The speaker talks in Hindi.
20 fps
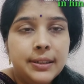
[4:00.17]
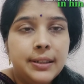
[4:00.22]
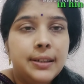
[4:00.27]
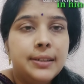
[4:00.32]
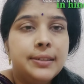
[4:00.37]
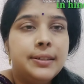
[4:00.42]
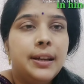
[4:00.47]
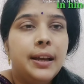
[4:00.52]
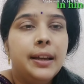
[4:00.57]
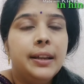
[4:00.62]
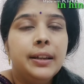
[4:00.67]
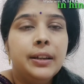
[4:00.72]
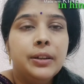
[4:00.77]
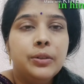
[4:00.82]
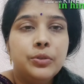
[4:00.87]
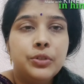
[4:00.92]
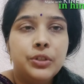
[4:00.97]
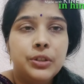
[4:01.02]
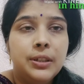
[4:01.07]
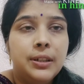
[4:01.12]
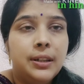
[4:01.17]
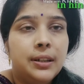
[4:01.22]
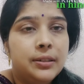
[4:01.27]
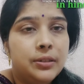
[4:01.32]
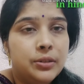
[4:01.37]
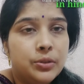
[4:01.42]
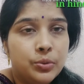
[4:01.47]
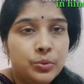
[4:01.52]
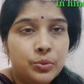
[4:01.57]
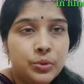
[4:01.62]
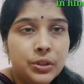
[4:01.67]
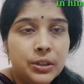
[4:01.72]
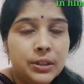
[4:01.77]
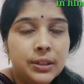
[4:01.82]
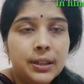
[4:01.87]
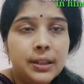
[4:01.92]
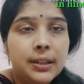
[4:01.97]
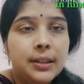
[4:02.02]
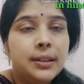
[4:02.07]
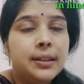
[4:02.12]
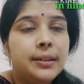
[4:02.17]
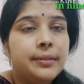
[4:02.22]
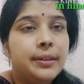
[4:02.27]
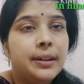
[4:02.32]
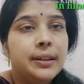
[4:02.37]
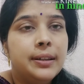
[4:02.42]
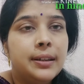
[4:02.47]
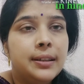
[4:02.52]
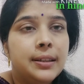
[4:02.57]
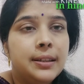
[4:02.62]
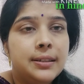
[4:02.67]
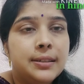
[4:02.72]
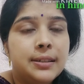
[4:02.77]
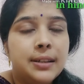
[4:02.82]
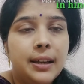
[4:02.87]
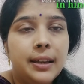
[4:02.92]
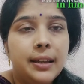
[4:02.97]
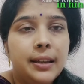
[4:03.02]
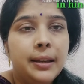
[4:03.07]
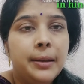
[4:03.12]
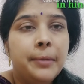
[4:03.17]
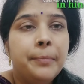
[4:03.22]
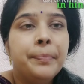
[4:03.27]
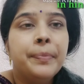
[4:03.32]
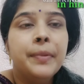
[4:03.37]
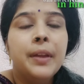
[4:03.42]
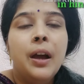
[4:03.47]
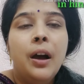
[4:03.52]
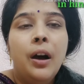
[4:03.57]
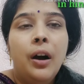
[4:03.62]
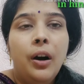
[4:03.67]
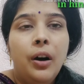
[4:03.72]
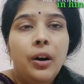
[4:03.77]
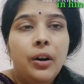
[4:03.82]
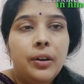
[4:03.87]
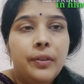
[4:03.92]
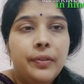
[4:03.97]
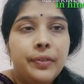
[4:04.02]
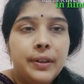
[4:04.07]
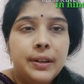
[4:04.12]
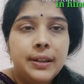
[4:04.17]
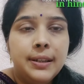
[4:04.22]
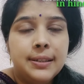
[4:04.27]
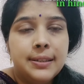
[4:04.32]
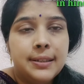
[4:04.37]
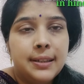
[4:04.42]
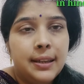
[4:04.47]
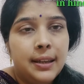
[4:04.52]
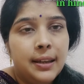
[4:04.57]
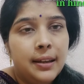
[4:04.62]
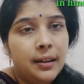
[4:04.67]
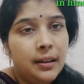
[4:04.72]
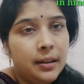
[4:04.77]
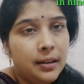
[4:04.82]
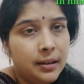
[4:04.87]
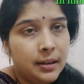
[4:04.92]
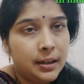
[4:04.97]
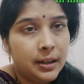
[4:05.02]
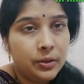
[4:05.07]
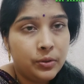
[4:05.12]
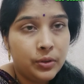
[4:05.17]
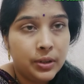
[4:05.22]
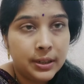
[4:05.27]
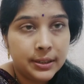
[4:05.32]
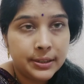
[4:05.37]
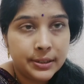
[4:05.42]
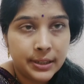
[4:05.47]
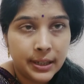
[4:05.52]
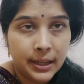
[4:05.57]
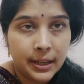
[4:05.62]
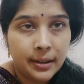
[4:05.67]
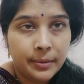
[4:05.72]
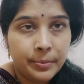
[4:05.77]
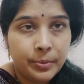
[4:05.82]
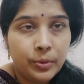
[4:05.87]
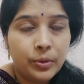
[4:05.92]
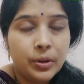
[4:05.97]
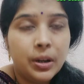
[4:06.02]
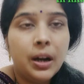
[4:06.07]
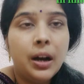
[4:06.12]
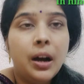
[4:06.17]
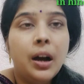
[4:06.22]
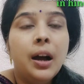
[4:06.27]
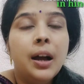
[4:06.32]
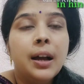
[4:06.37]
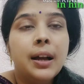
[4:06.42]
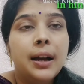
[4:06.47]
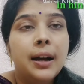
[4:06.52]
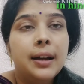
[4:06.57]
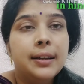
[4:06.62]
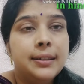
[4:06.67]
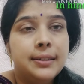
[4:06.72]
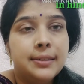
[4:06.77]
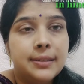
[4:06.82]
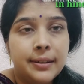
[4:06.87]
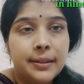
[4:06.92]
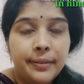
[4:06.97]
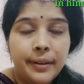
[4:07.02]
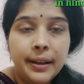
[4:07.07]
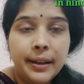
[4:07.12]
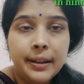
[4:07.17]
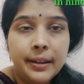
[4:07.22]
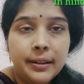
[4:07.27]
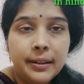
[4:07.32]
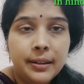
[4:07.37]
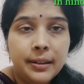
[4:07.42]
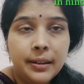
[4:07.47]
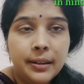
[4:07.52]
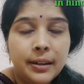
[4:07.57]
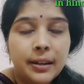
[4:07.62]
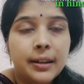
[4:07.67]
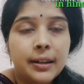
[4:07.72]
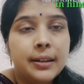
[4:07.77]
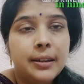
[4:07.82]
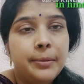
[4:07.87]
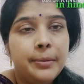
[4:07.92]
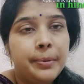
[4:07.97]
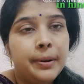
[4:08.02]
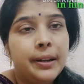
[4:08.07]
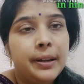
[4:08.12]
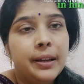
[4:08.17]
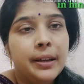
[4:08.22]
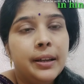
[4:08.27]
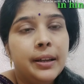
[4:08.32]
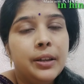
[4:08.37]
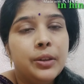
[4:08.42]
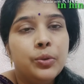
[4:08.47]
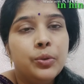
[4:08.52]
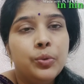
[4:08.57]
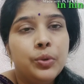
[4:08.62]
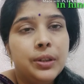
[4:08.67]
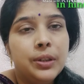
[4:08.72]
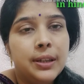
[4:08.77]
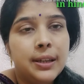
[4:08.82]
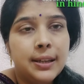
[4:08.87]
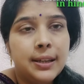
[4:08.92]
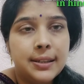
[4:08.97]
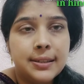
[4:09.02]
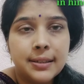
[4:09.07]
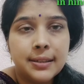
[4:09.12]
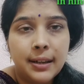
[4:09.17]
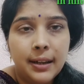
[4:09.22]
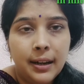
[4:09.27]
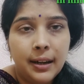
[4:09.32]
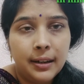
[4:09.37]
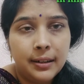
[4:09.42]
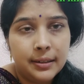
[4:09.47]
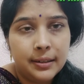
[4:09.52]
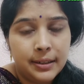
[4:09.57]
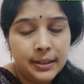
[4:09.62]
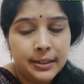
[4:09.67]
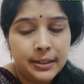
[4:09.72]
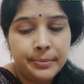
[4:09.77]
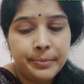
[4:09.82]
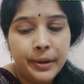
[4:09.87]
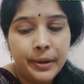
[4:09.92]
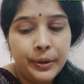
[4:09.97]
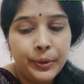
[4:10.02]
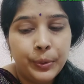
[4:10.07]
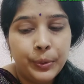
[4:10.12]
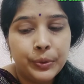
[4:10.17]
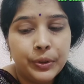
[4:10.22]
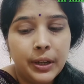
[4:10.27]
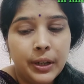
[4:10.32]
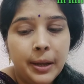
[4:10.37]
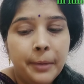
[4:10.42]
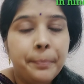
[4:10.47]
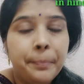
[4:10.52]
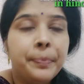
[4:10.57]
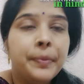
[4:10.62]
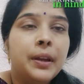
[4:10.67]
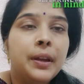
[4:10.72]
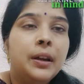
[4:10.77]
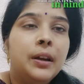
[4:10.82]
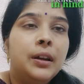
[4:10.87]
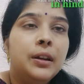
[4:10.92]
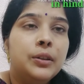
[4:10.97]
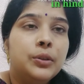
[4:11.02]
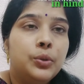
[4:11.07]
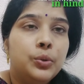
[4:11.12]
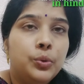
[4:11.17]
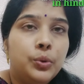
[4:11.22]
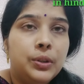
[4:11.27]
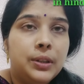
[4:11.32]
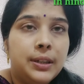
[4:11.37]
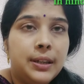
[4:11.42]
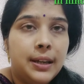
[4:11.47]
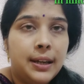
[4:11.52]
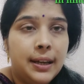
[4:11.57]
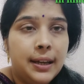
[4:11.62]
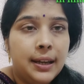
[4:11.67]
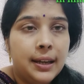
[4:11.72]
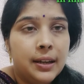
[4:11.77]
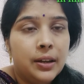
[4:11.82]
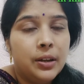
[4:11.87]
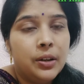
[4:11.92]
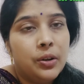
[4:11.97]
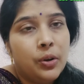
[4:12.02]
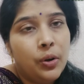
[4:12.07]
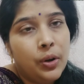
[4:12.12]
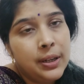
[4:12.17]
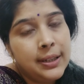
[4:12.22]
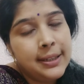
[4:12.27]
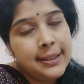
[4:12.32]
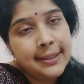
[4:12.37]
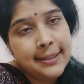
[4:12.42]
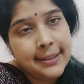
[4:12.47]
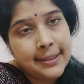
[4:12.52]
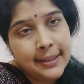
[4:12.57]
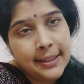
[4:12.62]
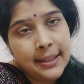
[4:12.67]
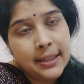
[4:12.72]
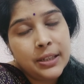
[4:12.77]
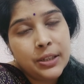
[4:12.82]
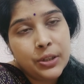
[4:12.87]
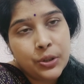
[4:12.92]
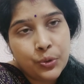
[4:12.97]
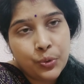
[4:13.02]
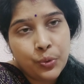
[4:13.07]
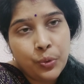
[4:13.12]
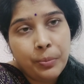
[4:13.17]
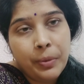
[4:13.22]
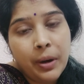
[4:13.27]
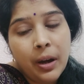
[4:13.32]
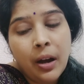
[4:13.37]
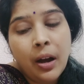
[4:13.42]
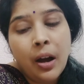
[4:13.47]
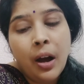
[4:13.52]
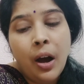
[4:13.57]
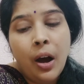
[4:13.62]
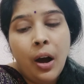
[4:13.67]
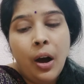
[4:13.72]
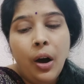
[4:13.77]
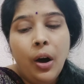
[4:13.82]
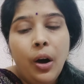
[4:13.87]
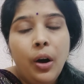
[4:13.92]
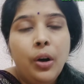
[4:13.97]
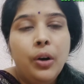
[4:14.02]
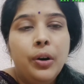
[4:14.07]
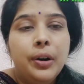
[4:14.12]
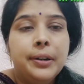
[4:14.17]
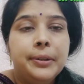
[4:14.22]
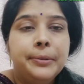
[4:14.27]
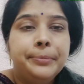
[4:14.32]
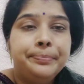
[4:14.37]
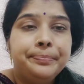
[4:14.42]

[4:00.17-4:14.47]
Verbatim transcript: दिए जाएंगे कुछ दर्द सूजन की दवाइयाँ दी जाएंगी और फिर इसके रेगुलर चेकअप होगा कान की सफाई करनी रखनी पड़ेगी तो ये इसका ट्रीटमेंट होता है तो ये है कॉली स्टे स्टोमा और